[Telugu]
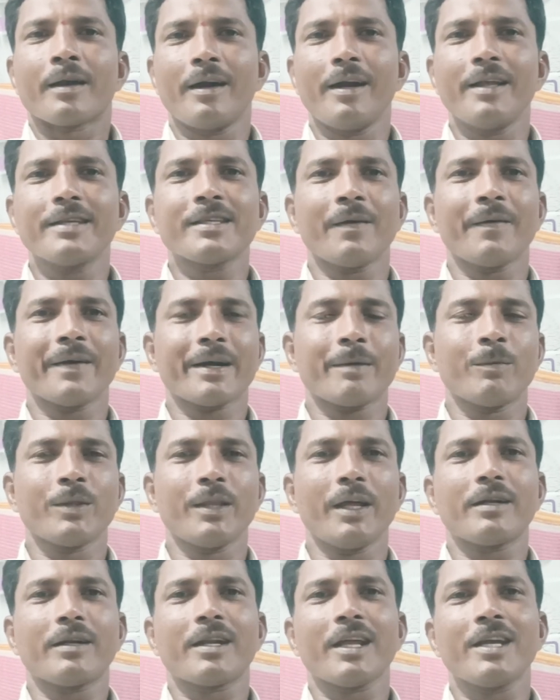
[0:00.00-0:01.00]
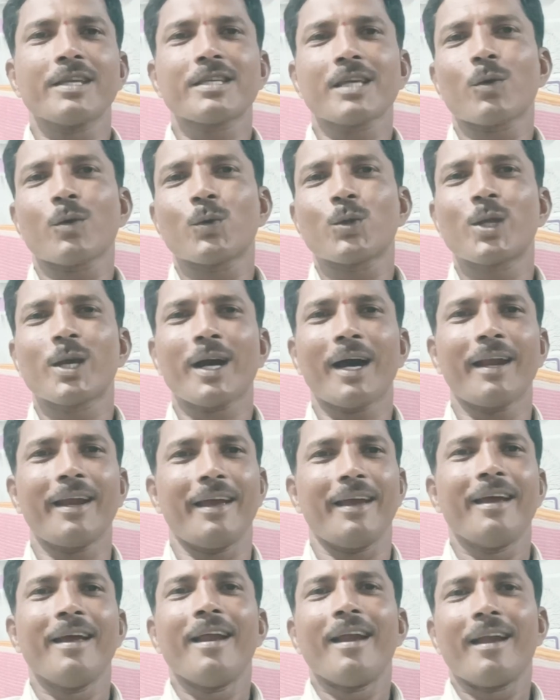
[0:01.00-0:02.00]
రిలీజ్ అవ్వకముందే టీచర్
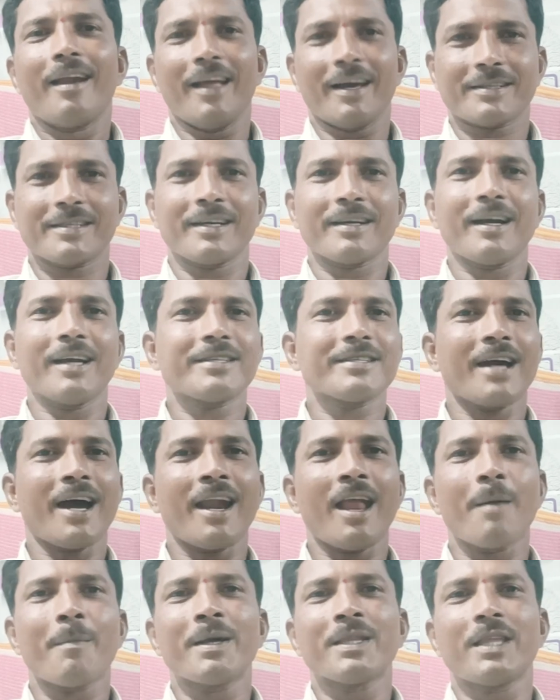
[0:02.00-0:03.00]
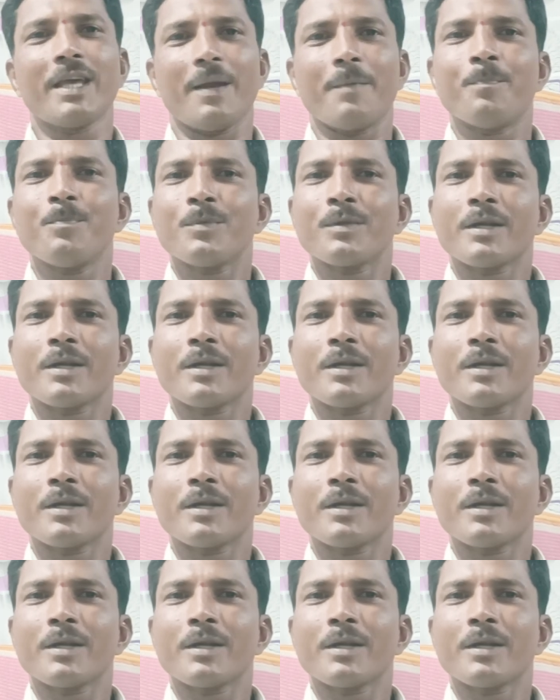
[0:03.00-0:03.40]
ఉద్యోగాలే లక్ష్యంగా చాలామంది